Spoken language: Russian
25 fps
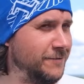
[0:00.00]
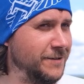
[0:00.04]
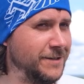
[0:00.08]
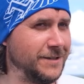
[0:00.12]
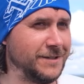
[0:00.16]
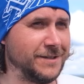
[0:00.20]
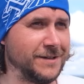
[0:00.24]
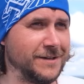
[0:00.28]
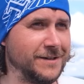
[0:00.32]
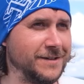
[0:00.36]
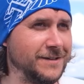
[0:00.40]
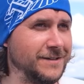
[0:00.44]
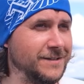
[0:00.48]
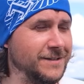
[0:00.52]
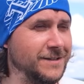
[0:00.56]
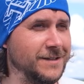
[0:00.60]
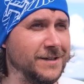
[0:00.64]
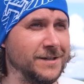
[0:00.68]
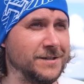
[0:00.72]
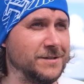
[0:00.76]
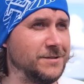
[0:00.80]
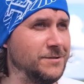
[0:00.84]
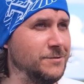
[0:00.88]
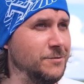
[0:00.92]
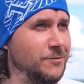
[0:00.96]
ветра
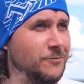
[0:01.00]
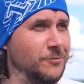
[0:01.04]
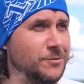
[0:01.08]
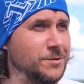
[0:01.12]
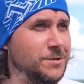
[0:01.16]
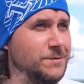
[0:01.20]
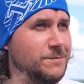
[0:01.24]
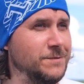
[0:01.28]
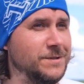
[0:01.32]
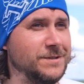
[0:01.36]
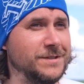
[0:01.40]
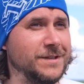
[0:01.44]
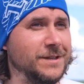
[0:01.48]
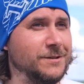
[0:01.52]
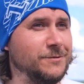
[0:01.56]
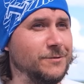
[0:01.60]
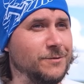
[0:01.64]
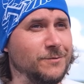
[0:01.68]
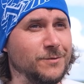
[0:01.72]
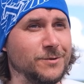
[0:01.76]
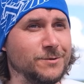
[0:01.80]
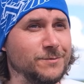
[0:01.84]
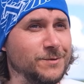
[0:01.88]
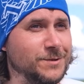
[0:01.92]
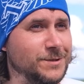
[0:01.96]
на 180, а
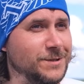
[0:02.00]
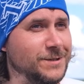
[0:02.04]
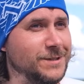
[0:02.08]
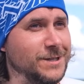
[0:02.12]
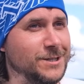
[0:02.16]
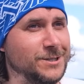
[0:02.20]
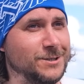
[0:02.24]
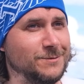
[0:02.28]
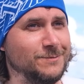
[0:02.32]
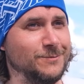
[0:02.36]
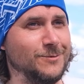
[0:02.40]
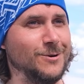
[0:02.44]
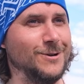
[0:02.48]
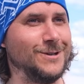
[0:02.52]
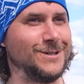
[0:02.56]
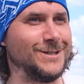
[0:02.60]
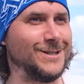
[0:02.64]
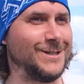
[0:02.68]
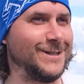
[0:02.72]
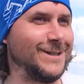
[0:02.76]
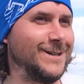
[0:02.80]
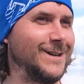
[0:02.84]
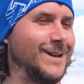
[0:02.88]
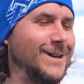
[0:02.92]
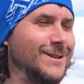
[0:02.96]
то может быть и даже
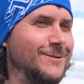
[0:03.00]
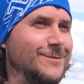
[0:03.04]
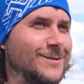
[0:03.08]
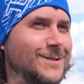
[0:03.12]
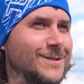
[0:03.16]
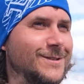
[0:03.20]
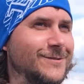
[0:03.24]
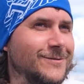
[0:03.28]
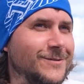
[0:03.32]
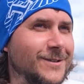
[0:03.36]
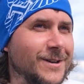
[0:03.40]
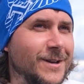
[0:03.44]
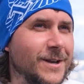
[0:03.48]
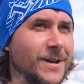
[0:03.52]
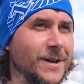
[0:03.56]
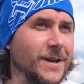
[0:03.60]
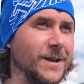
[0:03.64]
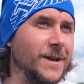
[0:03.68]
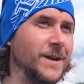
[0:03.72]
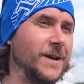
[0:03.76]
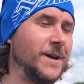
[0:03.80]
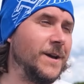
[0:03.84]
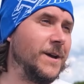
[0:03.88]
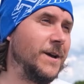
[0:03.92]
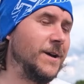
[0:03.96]
больше градусов,
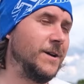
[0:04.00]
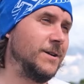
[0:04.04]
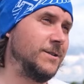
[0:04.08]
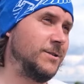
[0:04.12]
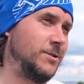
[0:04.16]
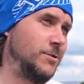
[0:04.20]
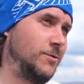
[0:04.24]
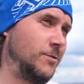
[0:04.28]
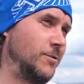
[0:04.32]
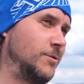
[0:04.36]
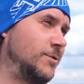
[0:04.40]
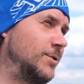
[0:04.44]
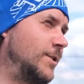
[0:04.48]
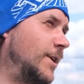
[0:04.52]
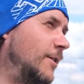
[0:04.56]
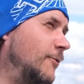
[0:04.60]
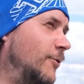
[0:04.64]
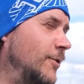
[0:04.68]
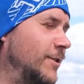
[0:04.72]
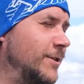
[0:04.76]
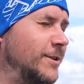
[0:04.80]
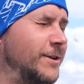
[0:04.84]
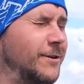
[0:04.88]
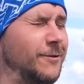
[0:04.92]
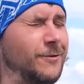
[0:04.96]
до
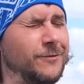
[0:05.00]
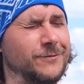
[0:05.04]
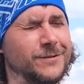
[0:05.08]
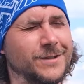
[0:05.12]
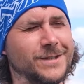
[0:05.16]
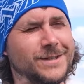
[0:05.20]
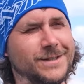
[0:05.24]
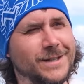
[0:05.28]
довольно ровных,